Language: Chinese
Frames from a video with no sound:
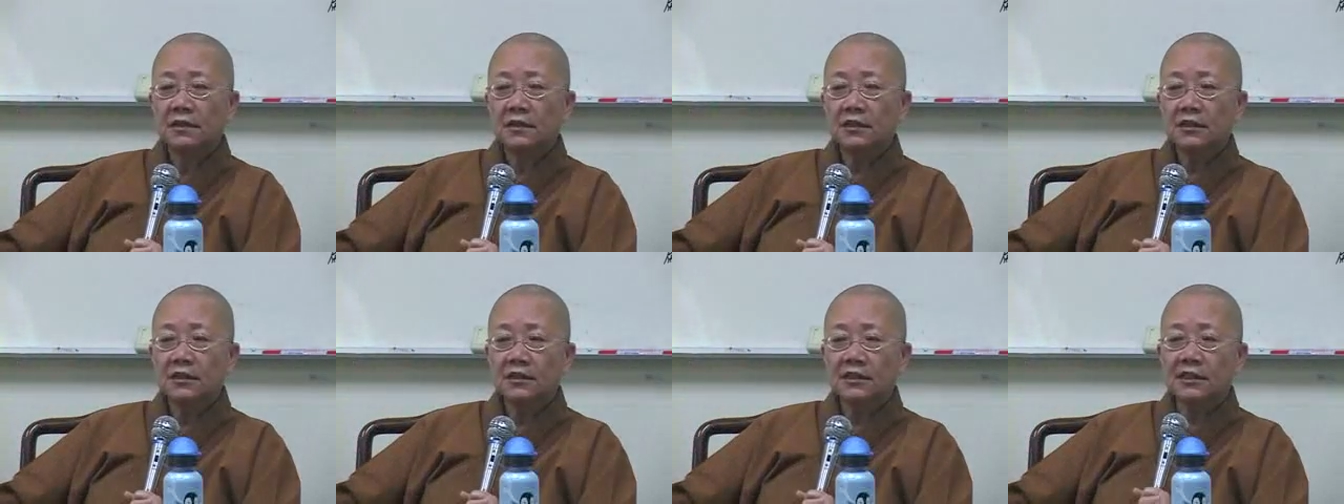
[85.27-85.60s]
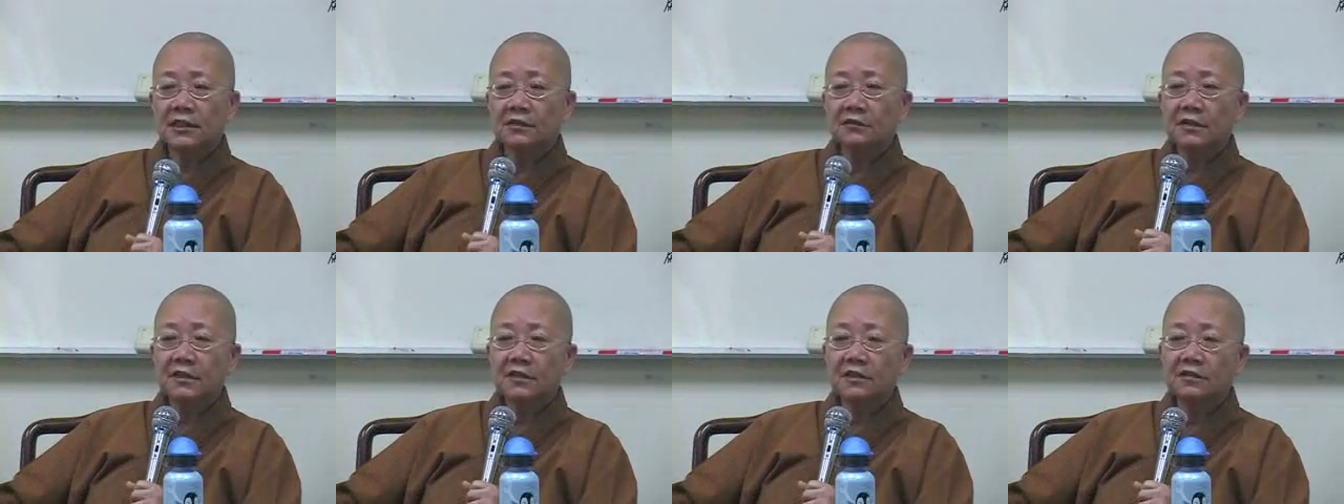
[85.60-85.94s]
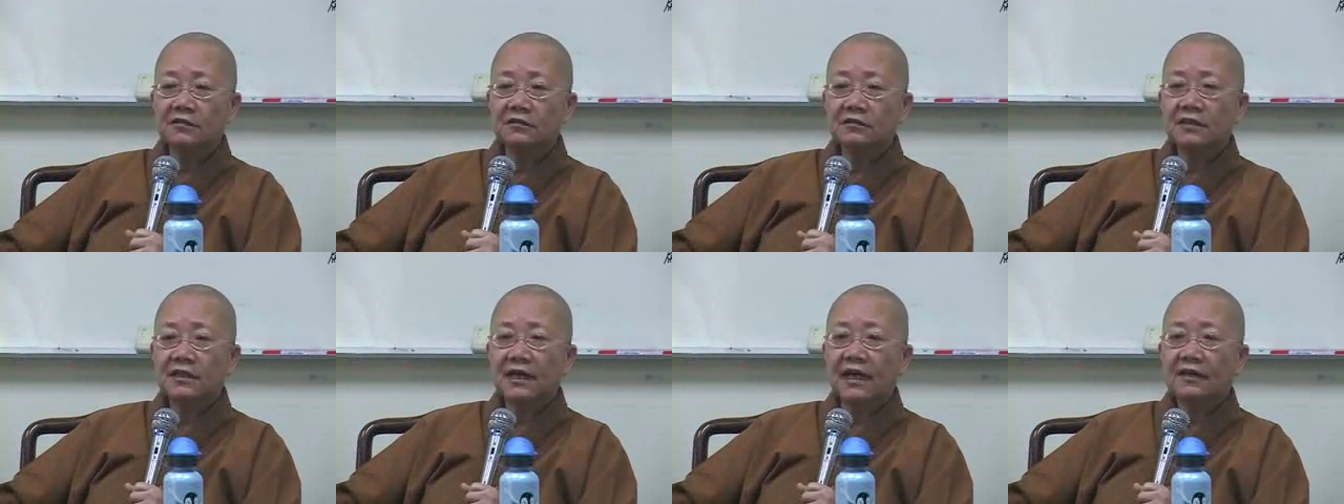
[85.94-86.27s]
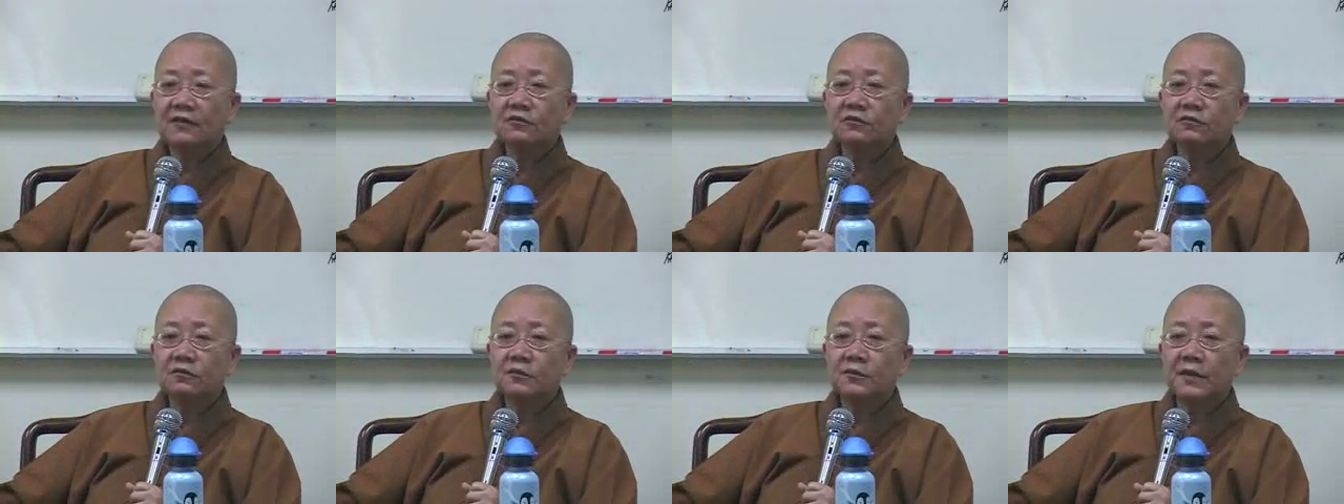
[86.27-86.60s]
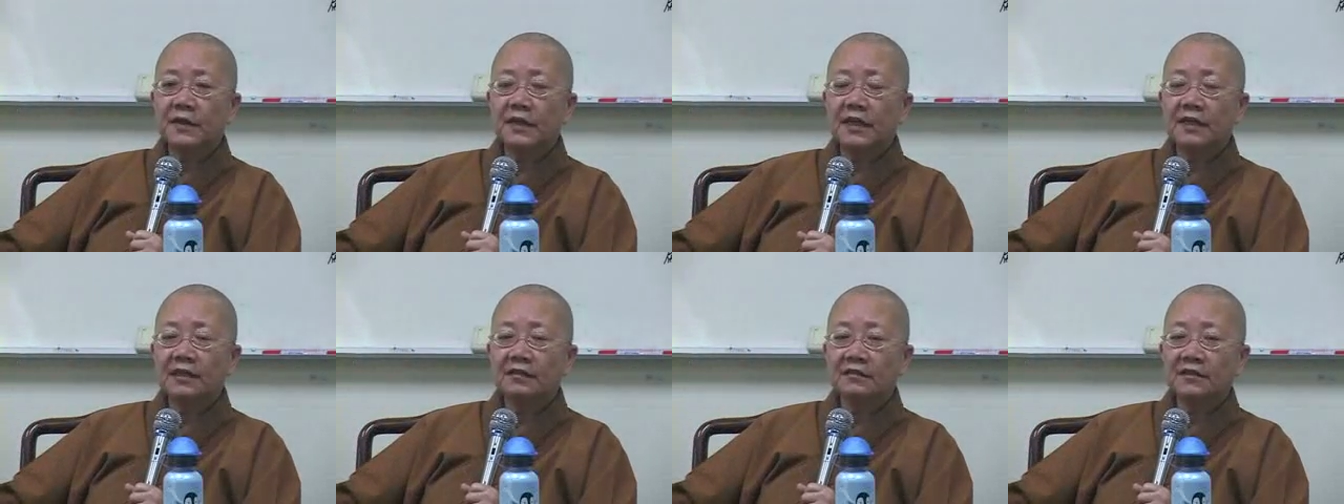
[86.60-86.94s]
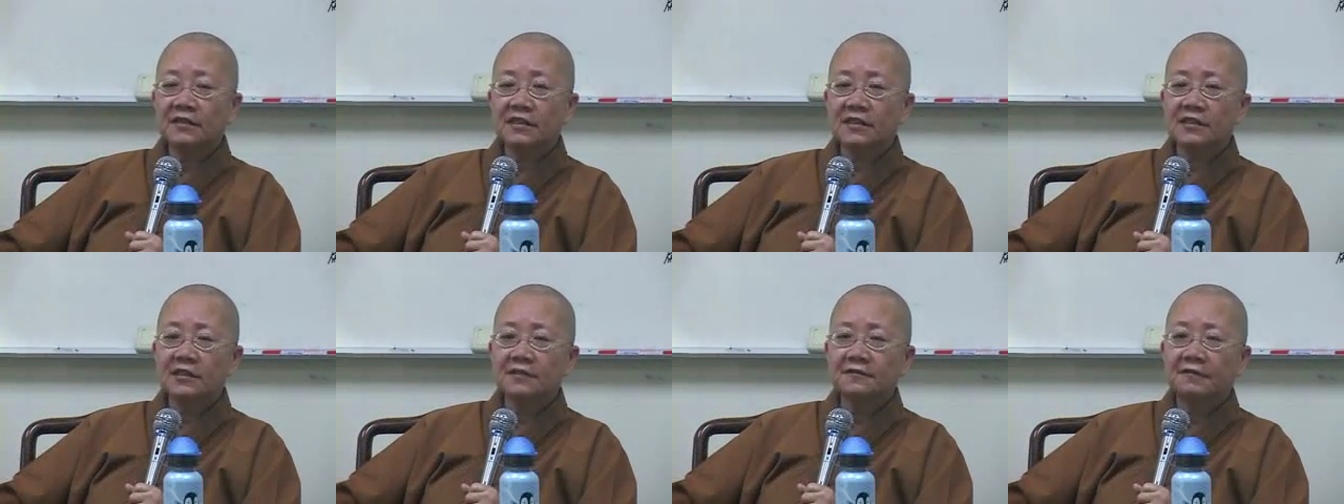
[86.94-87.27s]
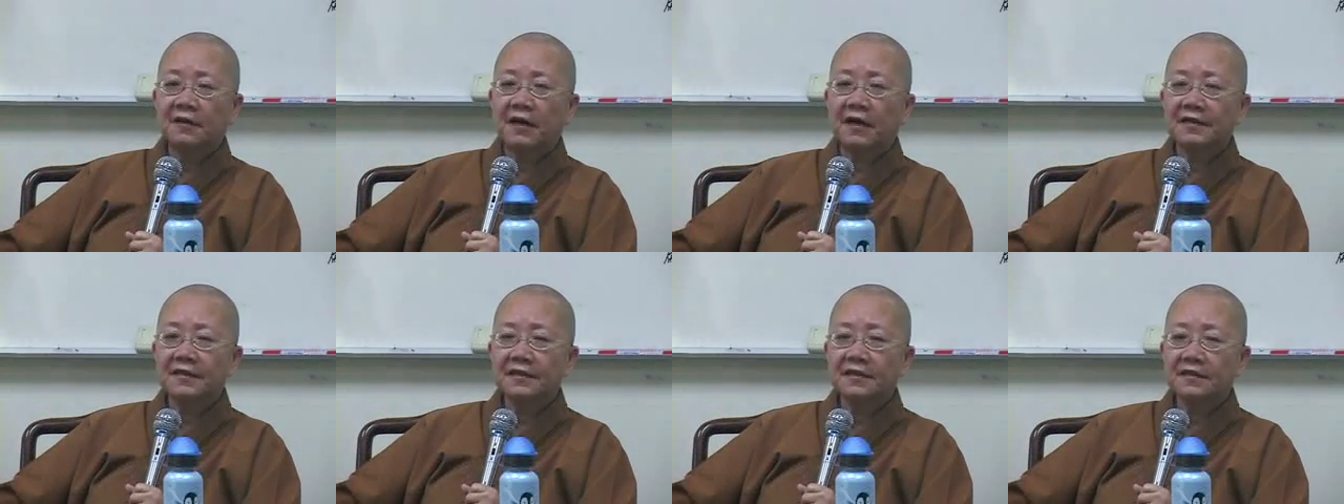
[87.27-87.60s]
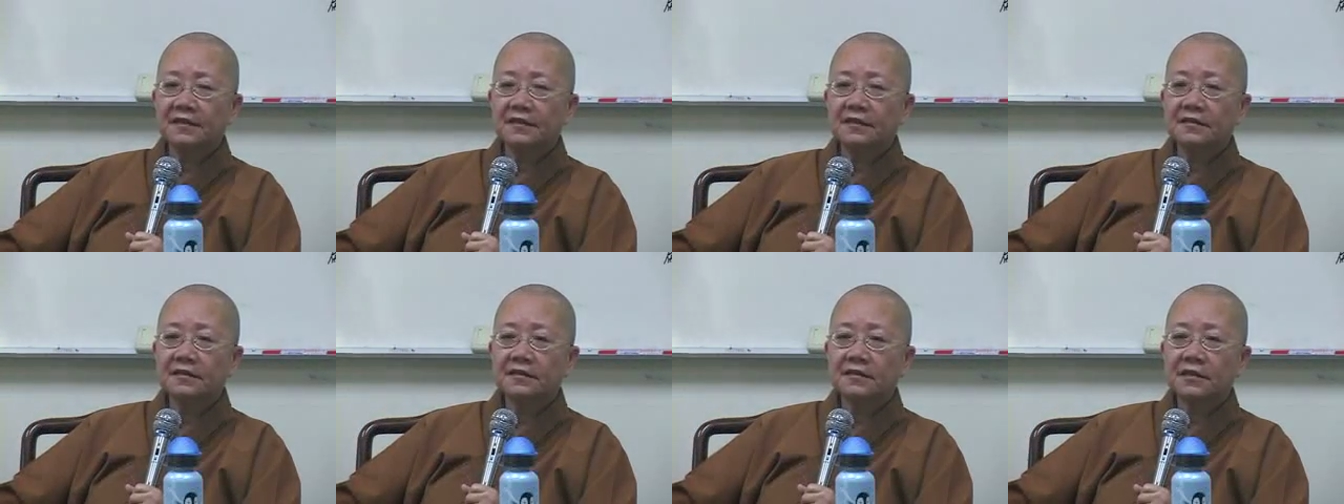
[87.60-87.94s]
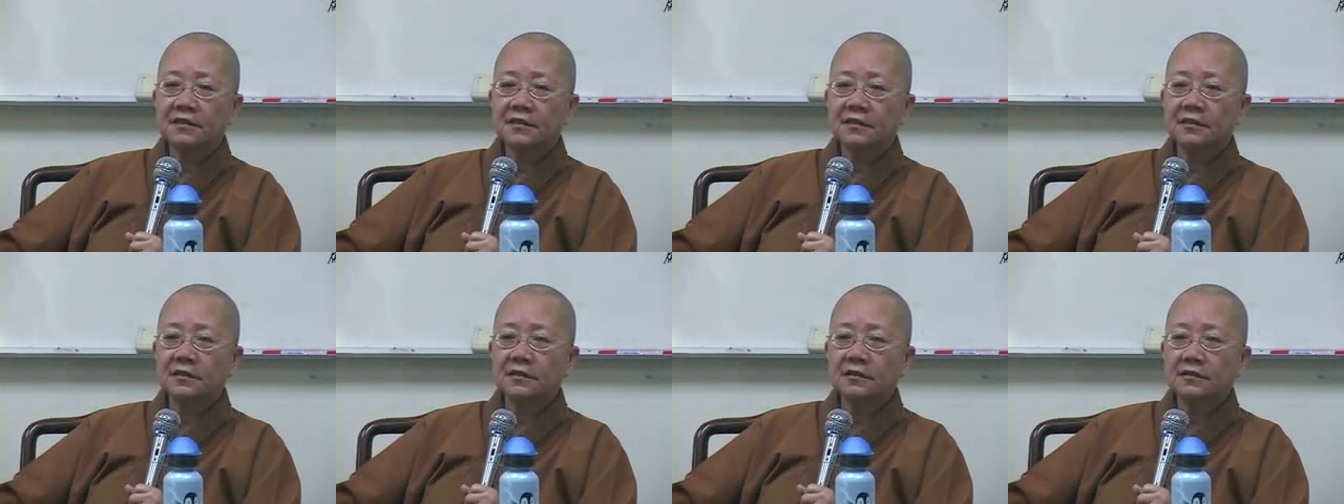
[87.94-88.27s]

所以钱伟元就大怒，本来要责罚这个这个